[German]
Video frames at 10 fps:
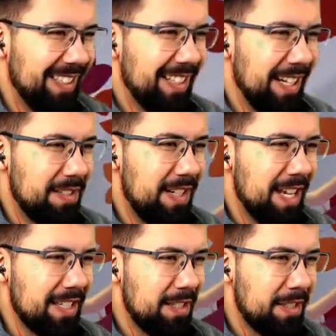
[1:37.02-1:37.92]
also die
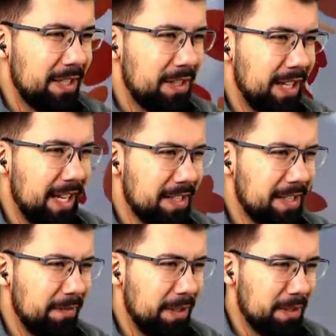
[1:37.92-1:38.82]
erste Session
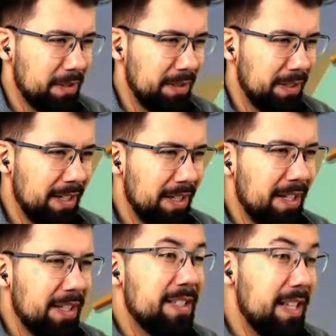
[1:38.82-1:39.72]
gestern war schon
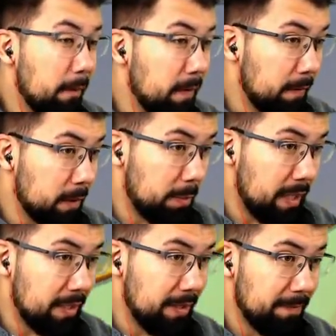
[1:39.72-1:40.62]
sehr
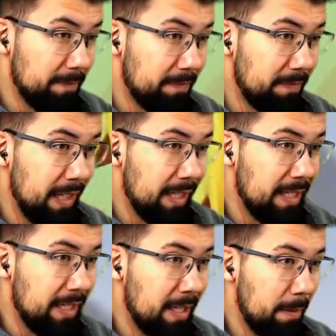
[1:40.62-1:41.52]
vielversprechend.
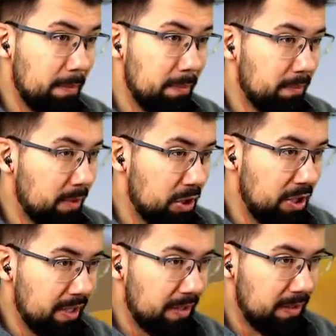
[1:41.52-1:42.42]
Äh, ich habe
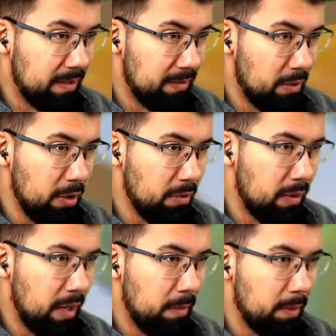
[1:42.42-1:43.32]
geschätzt, ja,
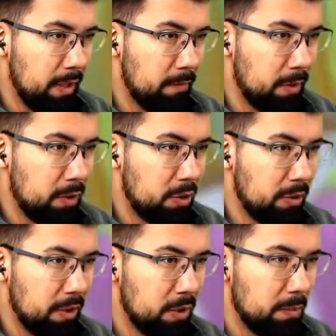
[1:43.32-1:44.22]
halbe, dreiviertel
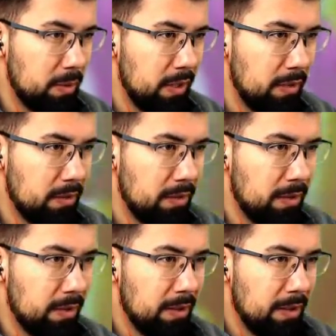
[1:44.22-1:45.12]
Stunde gespielt.
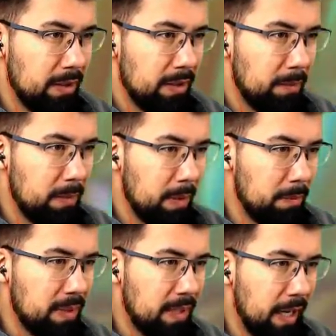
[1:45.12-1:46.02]
Mit ein
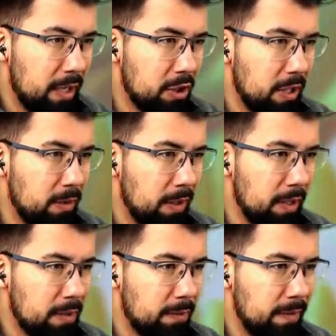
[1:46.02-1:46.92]
bisschen Einstellungen.
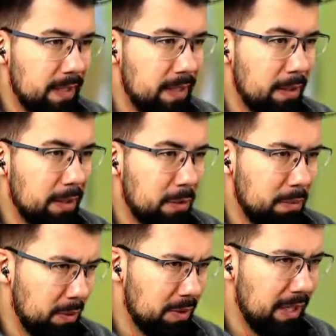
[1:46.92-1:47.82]
Also falls ihr euch das
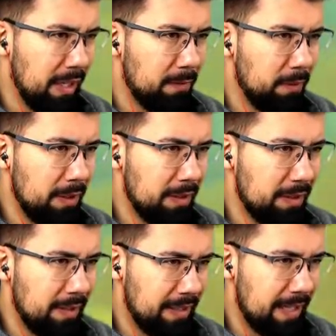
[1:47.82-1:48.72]
Spiel runterladen
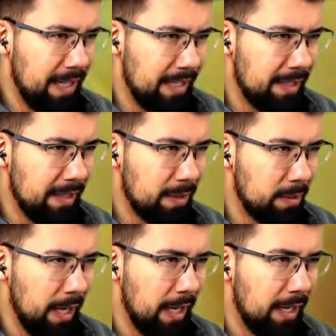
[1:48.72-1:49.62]
wollt, seid herzlich
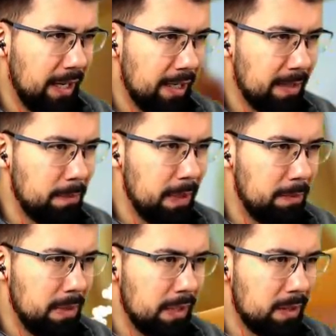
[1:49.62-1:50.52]
dazu eingeladen, es
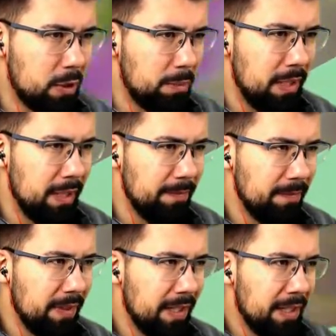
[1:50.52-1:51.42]
mit mir zu spielen.
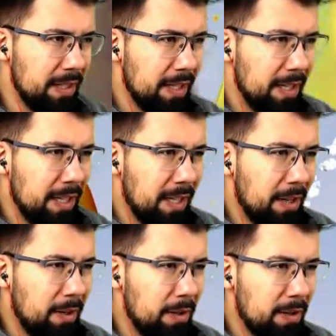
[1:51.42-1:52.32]

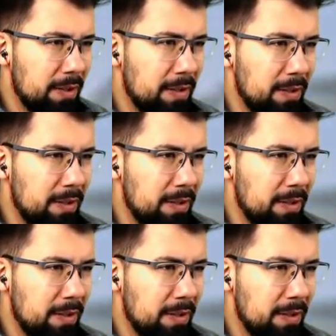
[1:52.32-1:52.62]
Und,